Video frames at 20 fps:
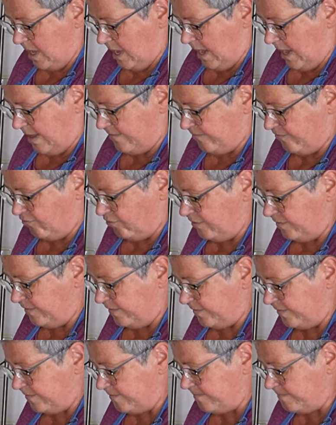
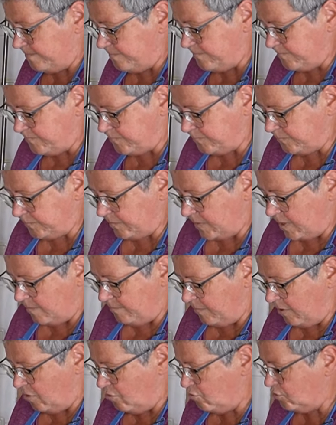Ansonsten
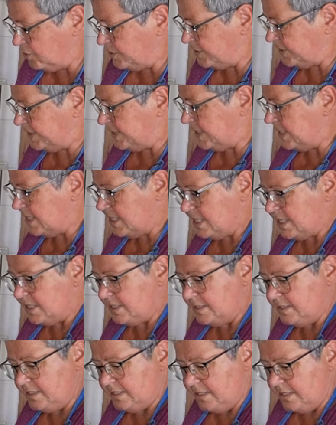braucht ihr,
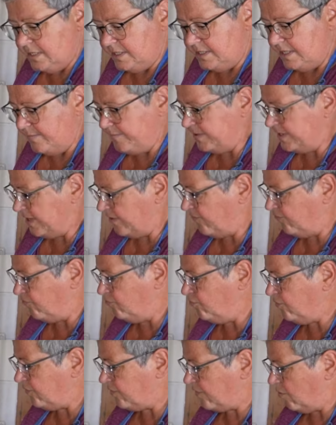damit das
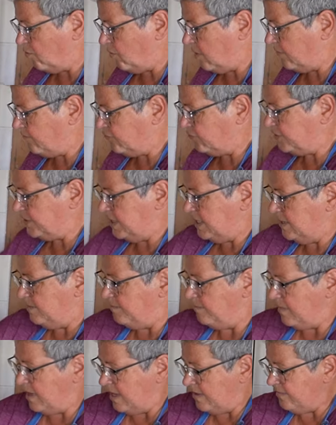süß-sauer wird,
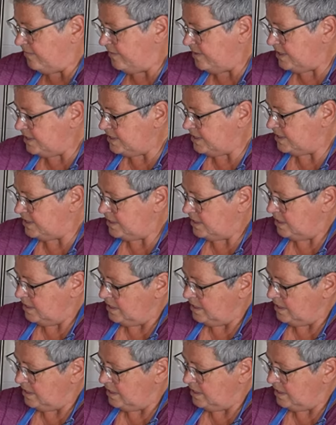neben Essig